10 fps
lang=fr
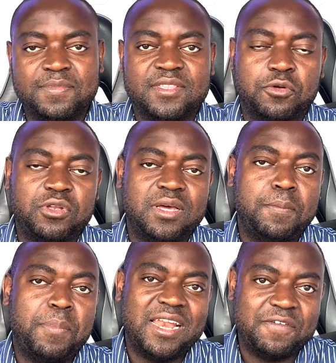qu'on n'a
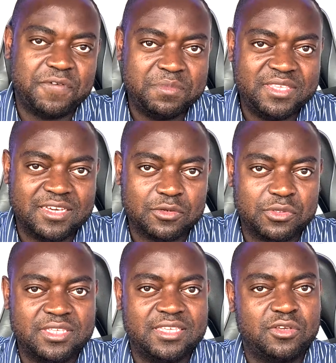pas la famille à
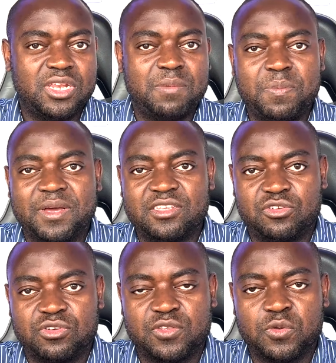côté et que la plupart des
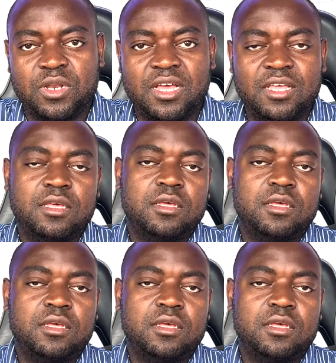gens qui sont là,